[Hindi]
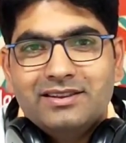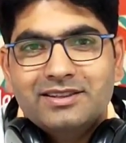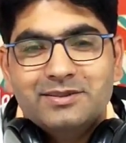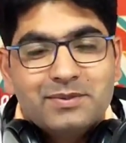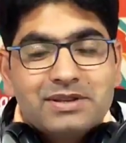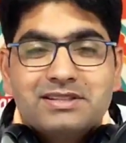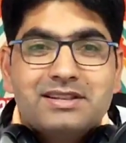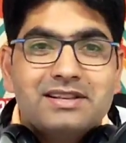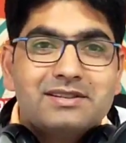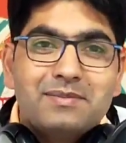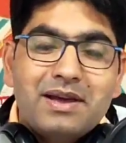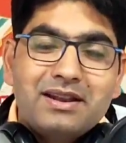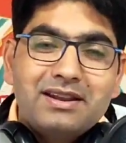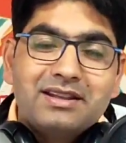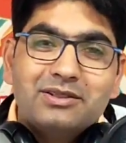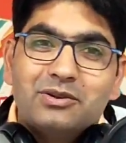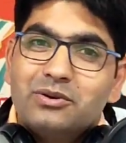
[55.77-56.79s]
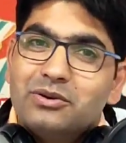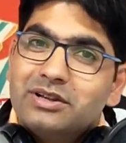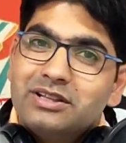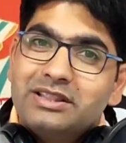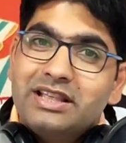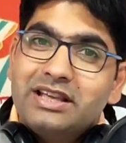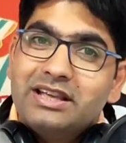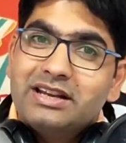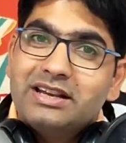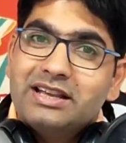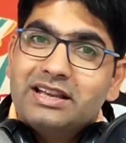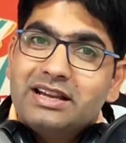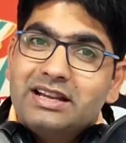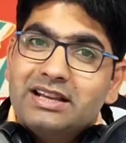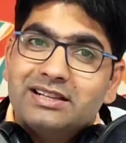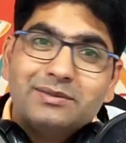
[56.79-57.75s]
इस बिजनेसमैन ने थोड़ी देर
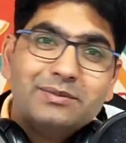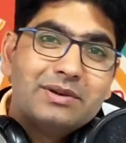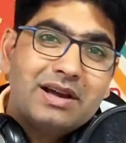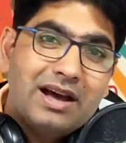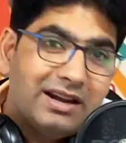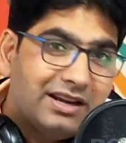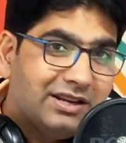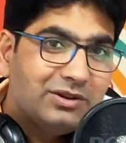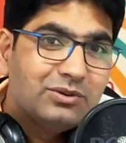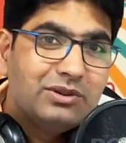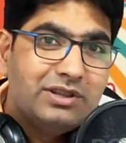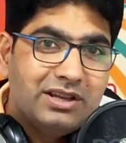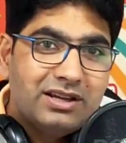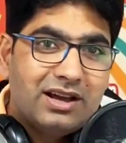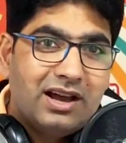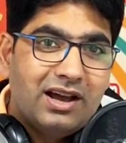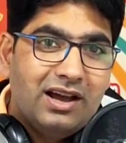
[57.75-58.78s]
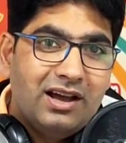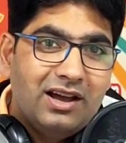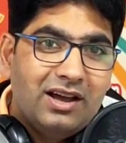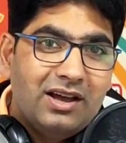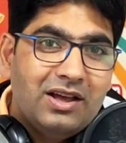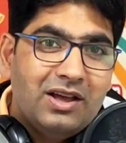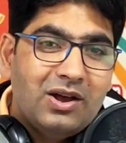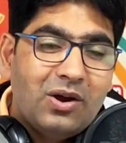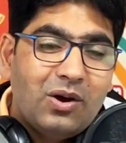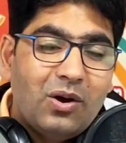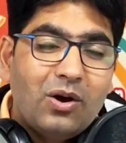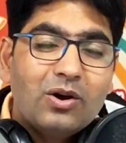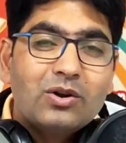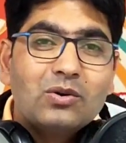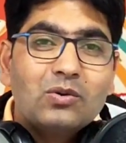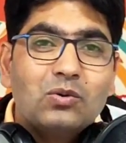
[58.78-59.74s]
के लिए इस भिखारी को देखा
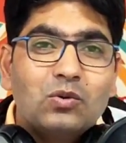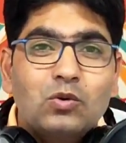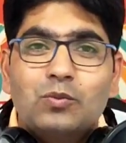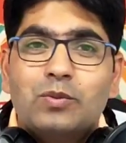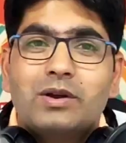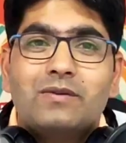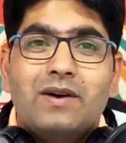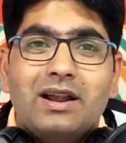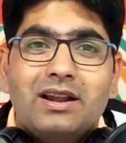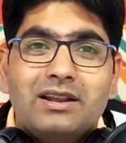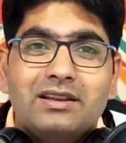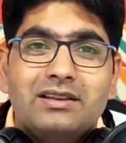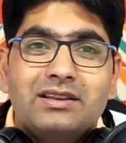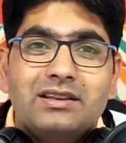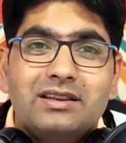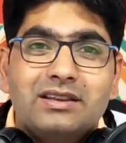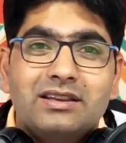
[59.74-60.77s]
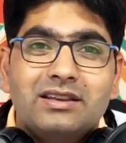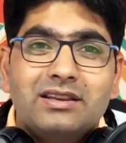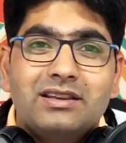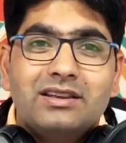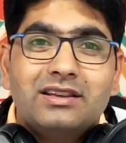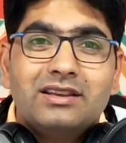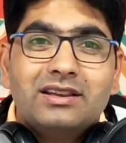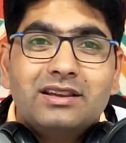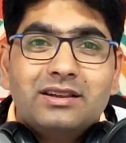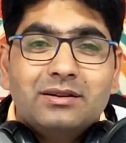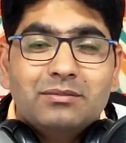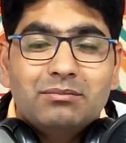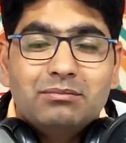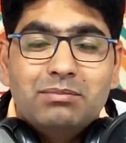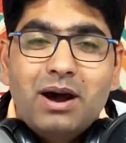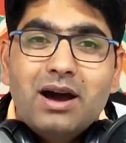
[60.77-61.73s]
और ऊपर वाले की
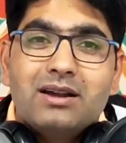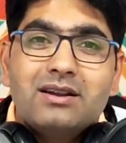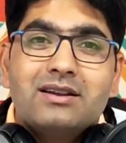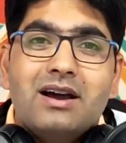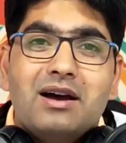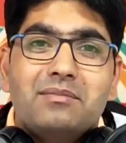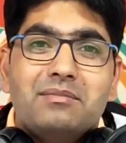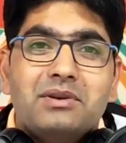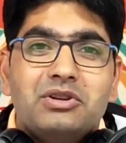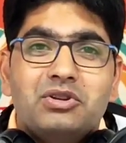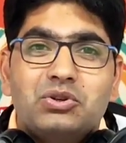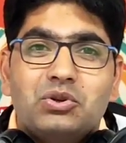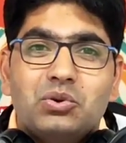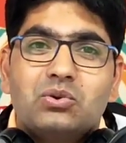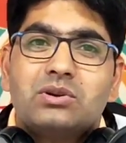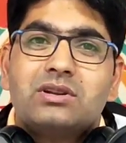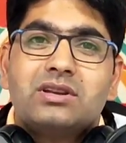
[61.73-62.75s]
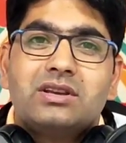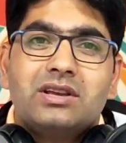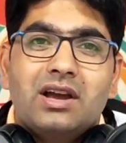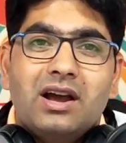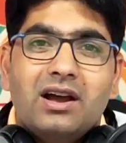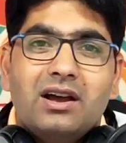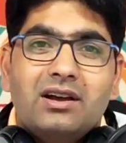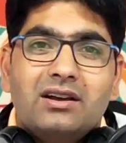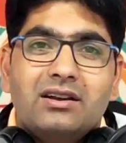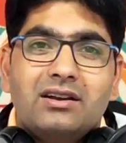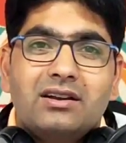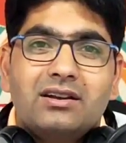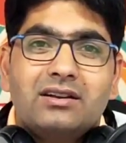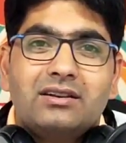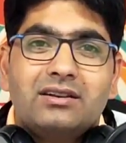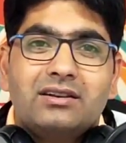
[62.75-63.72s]
बारगाह में शुक्र किया
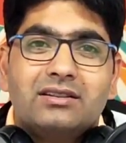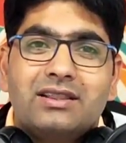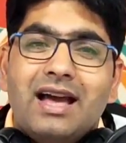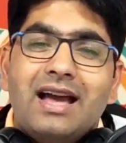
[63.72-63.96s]
कि